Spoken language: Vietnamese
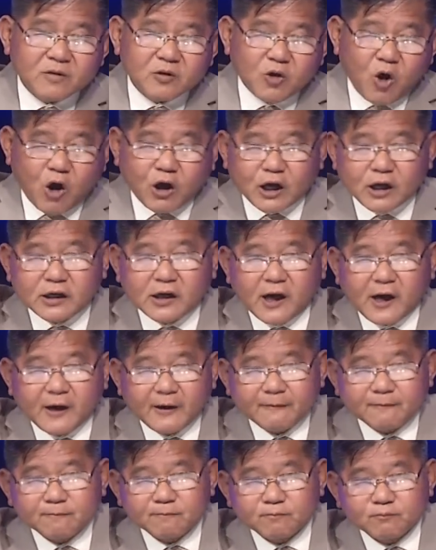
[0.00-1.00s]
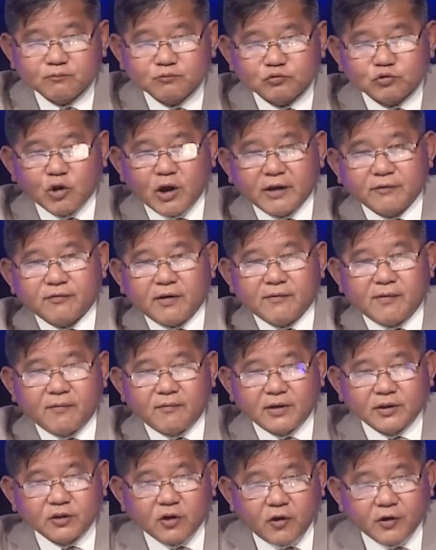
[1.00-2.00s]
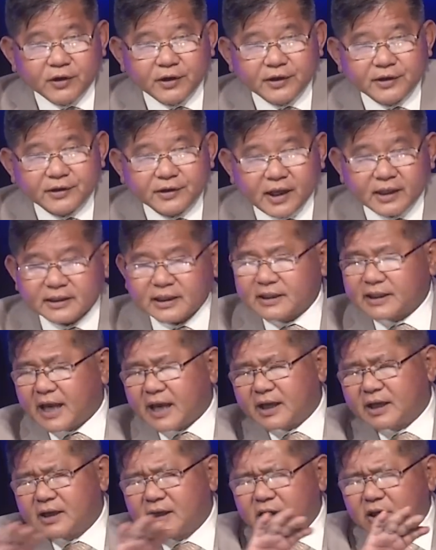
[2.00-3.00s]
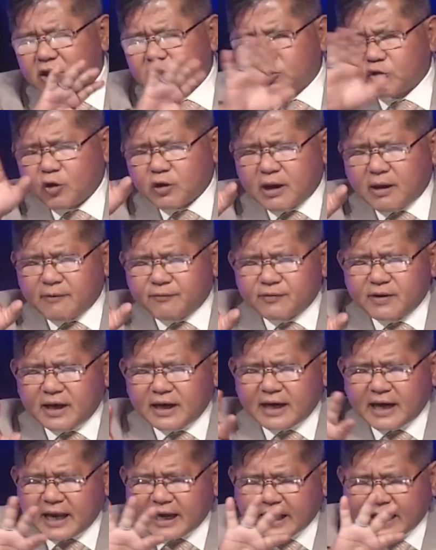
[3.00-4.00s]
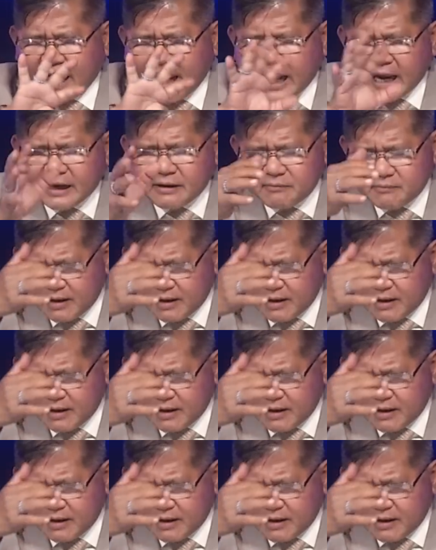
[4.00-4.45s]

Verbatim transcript: gõ cửa rồi anh phải phỏng vấn tôi đã thành ra tôi học viện là cái